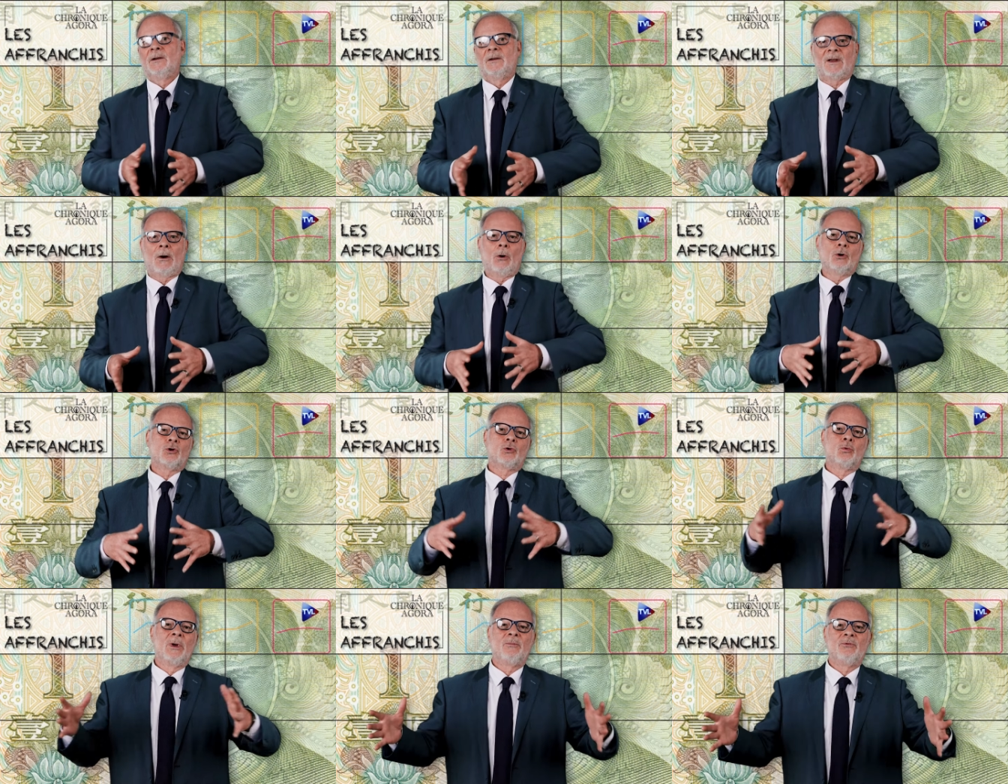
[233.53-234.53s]
s'arroge
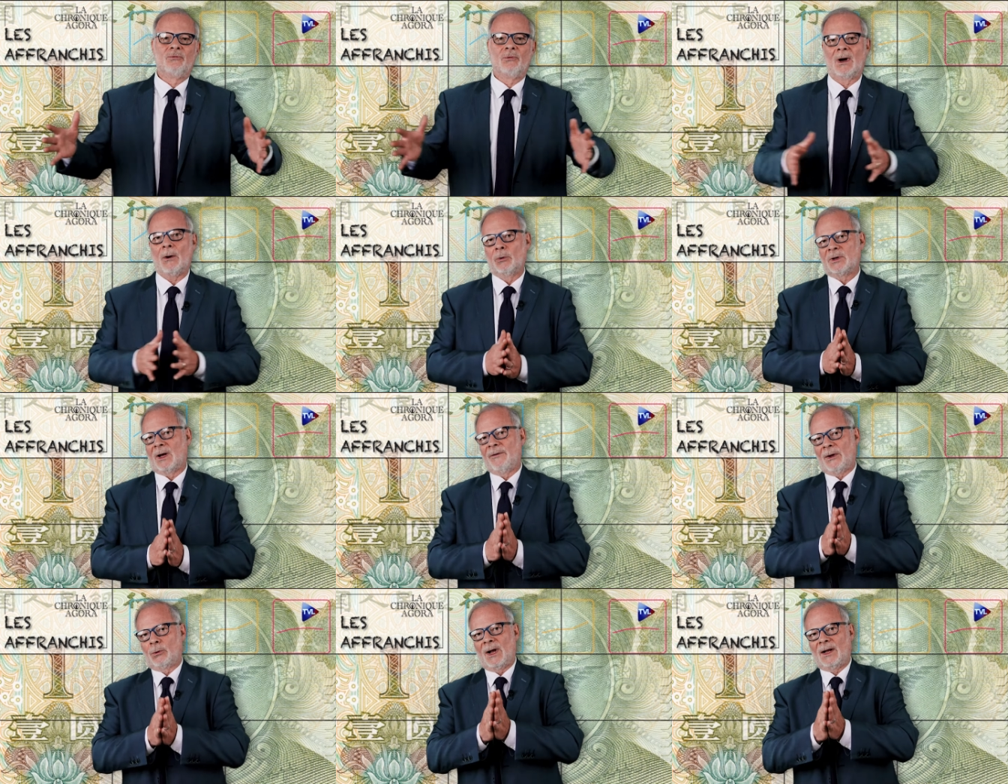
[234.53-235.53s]
tous les pouvoirs au
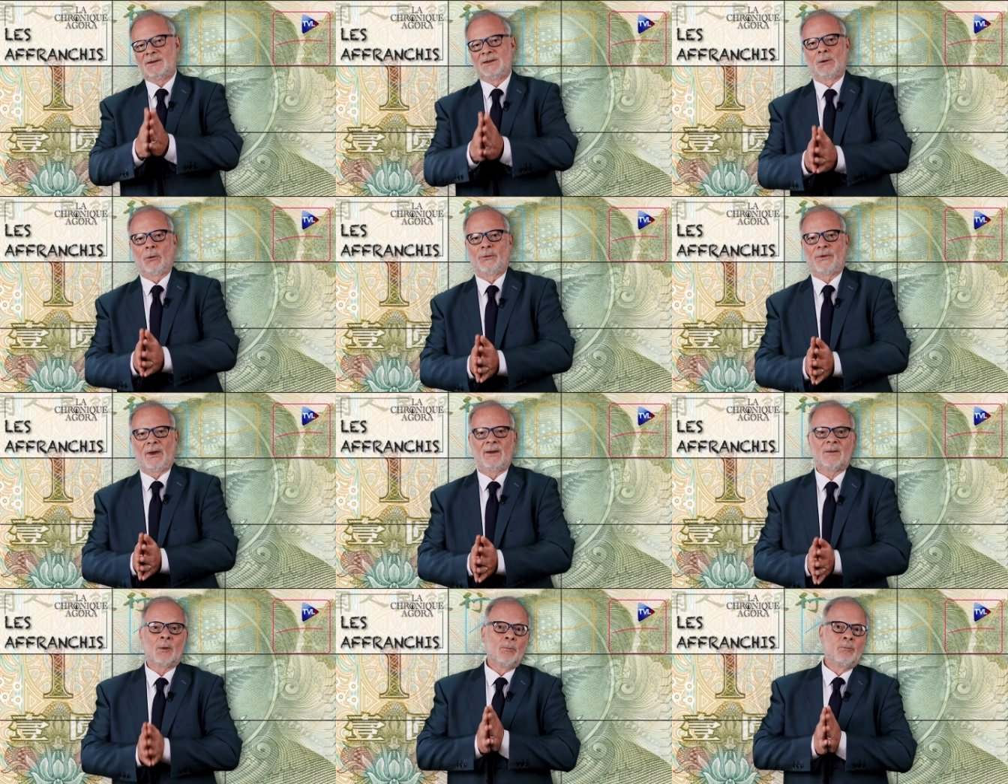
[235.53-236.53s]
travers de l'article
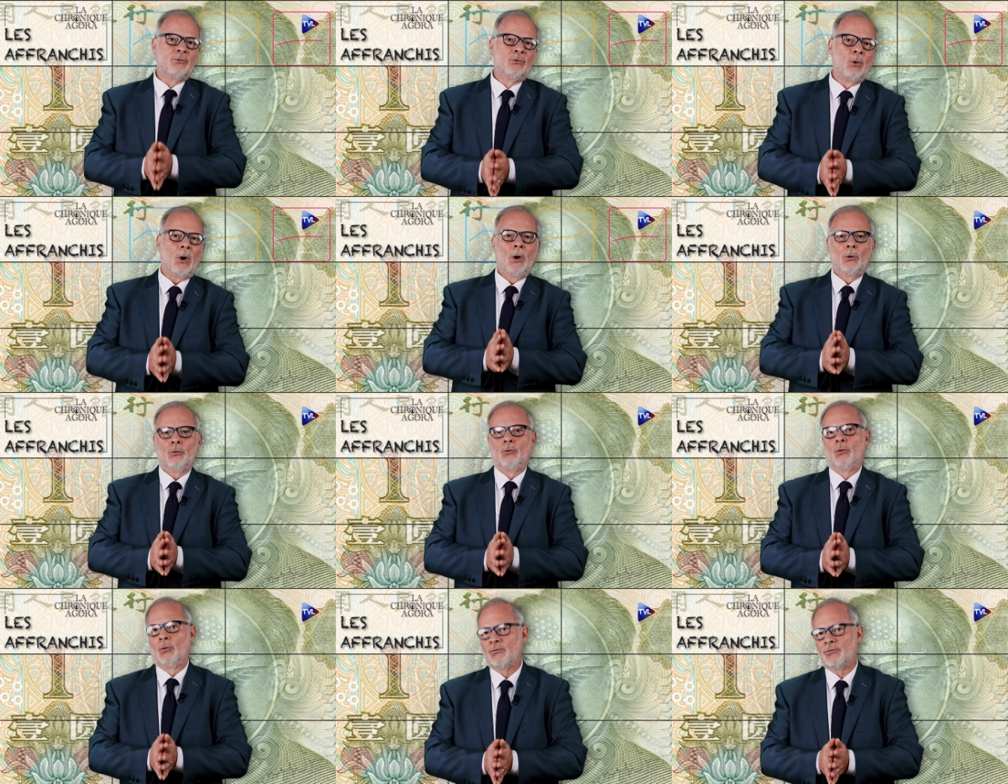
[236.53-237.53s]
16 pour
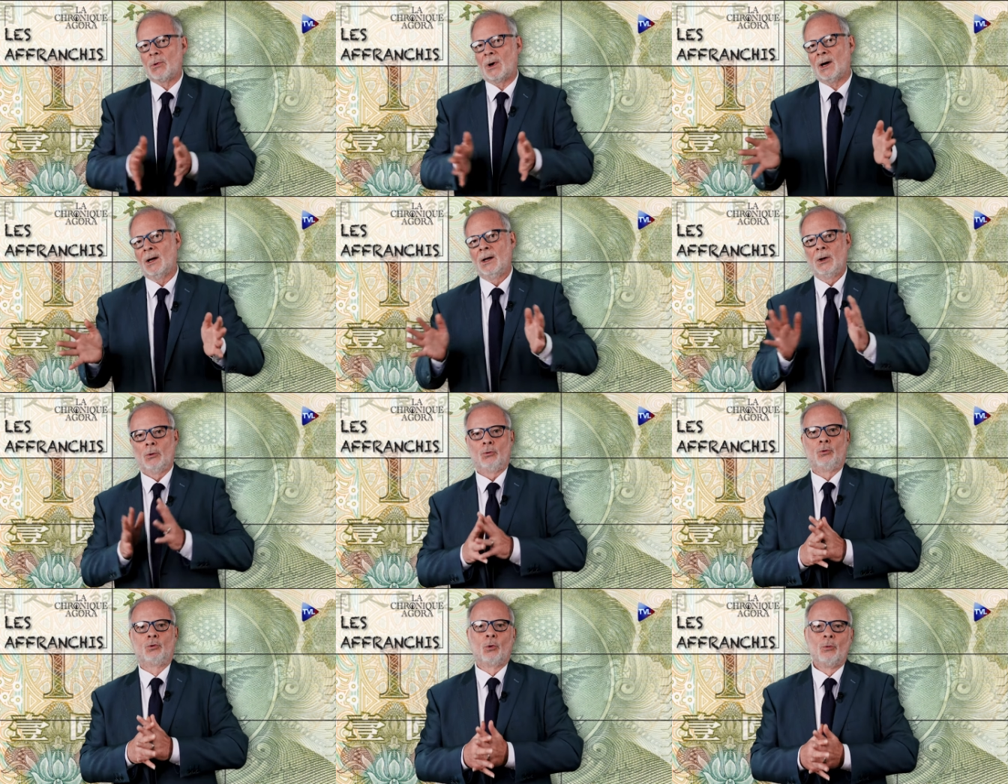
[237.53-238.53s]
deux fois
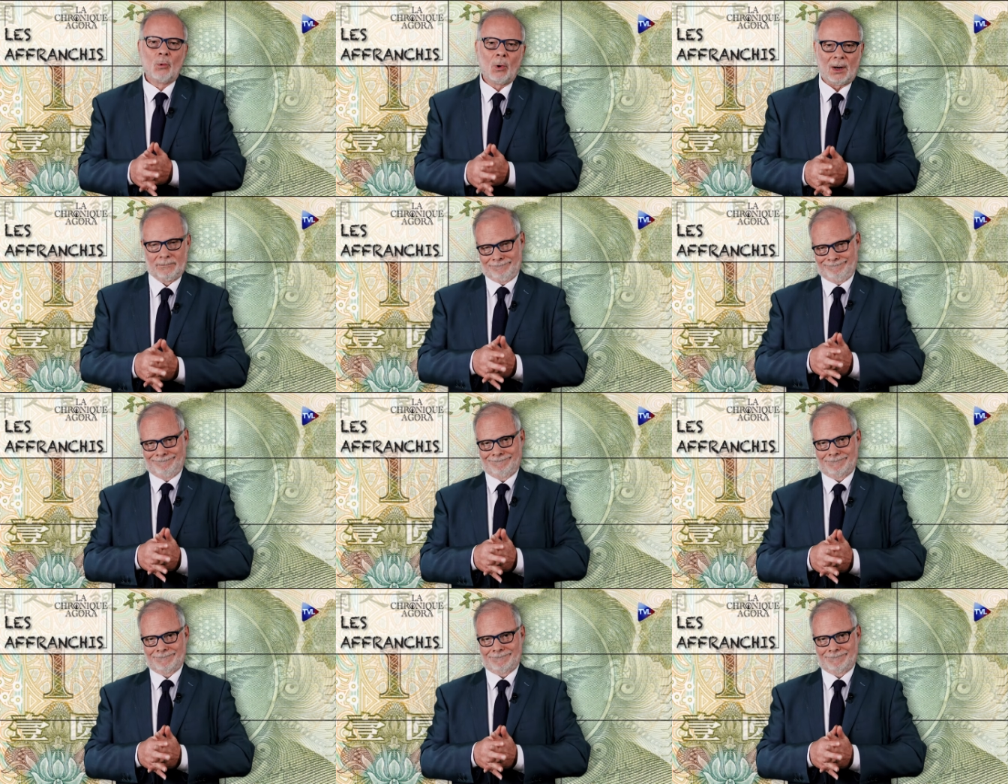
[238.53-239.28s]
deux mois.